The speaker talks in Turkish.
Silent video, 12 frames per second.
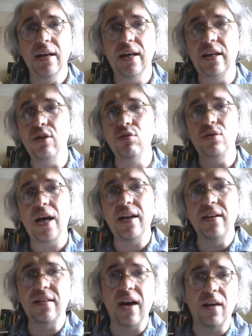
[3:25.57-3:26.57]

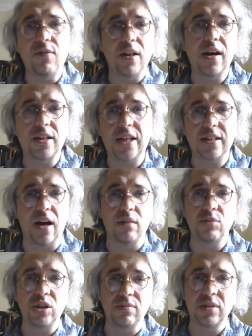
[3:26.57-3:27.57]
250 tane falan red
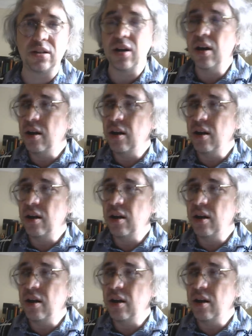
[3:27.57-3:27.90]
almışımdır.